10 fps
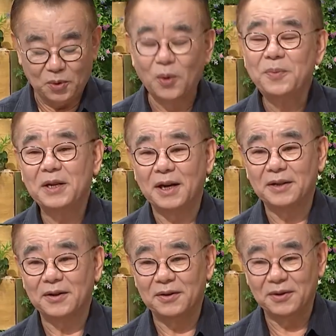
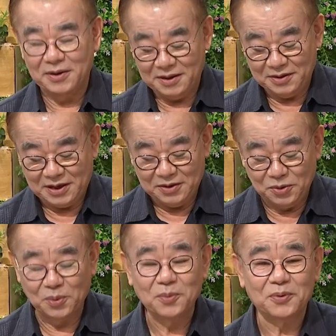고민하던 음. 한
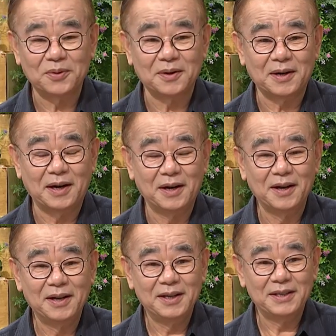농부가
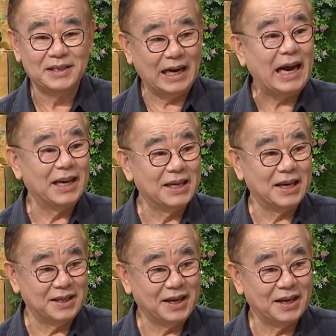이제
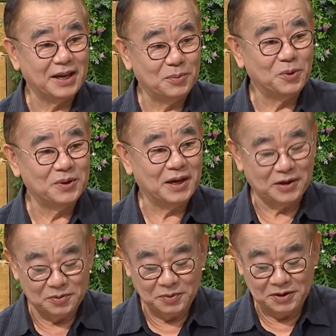알게 된 게 뭐냐
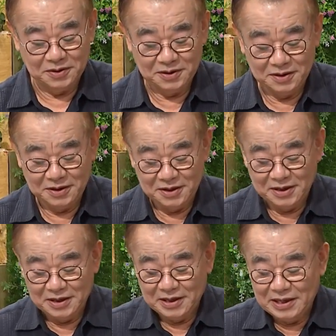그러면은 네.
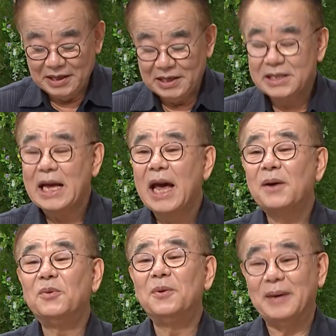
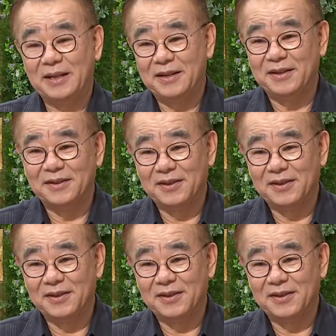샘을 만드는